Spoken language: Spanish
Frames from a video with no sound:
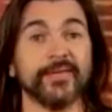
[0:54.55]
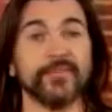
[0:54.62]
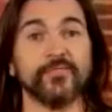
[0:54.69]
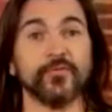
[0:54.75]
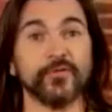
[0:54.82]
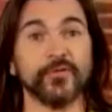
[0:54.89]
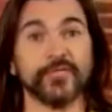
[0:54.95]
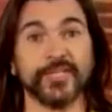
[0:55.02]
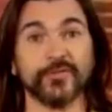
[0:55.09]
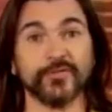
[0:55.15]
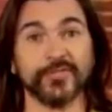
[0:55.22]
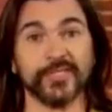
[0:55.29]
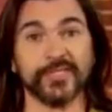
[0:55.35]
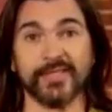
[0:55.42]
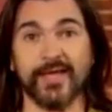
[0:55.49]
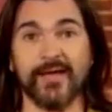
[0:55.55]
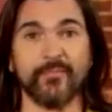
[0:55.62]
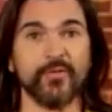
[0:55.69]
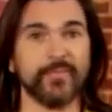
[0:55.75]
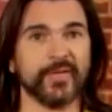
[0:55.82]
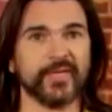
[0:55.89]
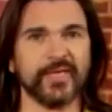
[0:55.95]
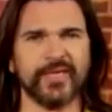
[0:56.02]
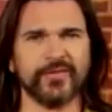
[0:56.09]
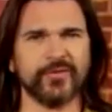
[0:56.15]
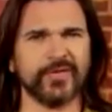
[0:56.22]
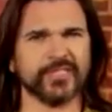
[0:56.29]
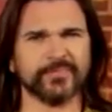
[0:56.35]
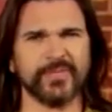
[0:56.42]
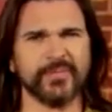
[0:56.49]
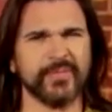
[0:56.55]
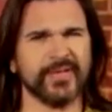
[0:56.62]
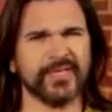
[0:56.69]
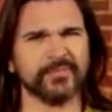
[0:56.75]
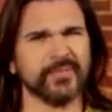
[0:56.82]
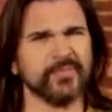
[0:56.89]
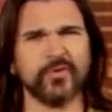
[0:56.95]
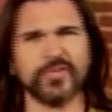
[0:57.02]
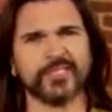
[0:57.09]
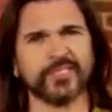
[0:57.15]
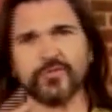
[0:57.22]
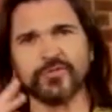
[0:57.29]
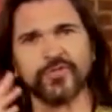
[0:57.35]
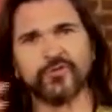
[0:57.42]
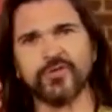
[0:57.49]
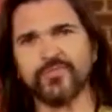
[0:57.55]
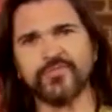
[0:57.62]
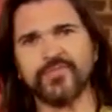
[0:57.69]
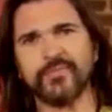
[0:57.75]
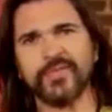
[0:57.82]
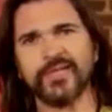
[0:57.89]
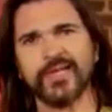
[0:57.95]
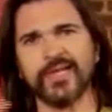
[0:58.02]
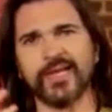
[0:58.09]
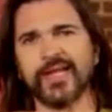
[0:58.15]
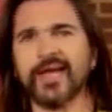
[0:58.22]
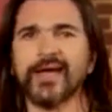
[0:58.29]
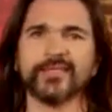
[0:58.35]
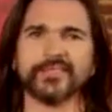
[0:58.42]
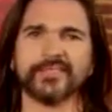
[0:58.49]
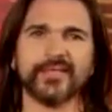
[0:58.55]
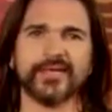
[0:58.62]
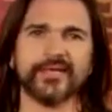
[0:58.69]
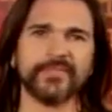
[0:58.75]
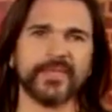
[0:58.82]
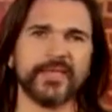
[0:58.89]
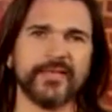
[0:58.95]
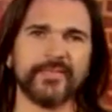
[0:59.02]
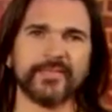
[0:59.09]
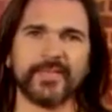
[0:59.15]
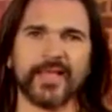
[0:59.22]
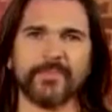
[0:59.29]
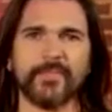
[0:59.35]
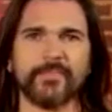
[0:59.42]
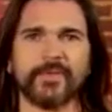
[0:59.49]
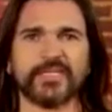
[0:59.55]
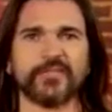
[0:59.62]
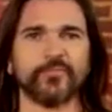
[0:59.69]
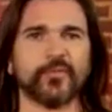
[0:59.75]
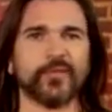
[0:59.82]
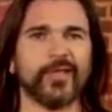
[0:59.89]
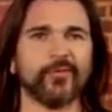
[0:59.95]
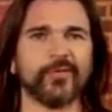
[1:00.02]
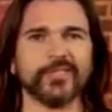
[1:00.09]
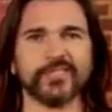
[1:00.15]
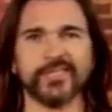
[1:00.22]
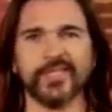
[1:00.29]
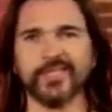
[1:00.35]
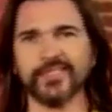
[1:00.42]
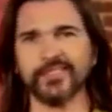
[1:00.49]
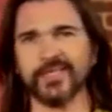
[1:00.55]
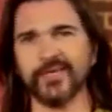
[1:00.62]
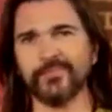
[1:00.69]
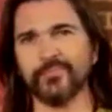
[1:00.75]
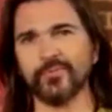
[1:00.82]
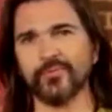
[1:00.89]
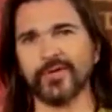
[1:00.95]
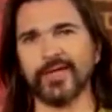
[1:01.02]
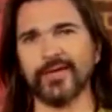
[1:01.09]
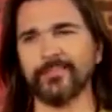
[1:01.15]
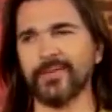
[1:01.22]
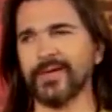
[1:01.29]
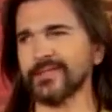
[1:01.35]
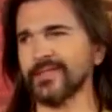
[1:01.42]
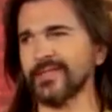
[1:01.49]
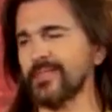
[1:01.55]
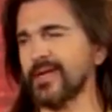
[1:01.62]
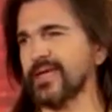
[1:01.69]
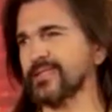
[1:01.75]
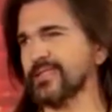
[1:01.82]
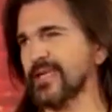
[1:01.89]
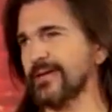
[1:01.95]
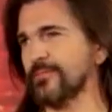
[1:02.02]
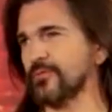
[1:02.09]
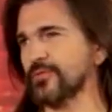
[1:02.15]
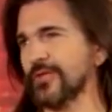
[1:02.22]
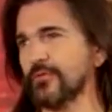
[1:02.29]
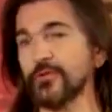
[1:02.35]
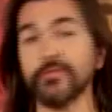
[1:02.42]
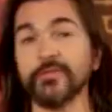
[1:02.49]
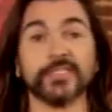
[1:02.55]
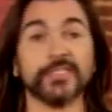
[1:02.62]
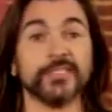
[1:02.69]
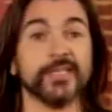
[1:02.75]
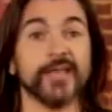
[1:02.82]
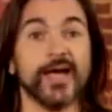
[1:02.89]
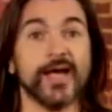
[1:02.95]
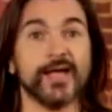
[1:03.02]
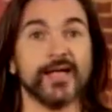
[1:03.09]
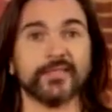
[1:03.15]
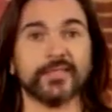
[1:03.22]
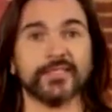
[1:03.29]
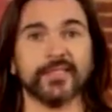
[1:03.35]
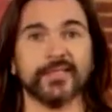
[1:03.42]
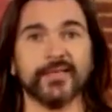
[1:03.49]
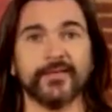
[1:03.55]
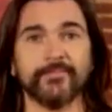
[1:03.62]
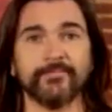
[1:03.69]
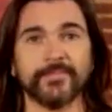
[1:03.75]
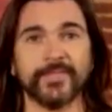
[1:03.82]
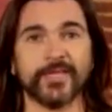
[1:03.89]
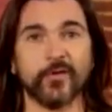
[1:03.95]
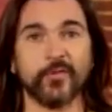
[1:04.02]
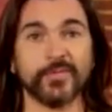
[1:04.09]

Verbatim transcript: influenciaron desde que estaba muy pequeño, las primeras memorias que yo tengo de mi familia en la casa, también pasando por la adolescencia, por la parte más, digamos, de la universidad, antes de, que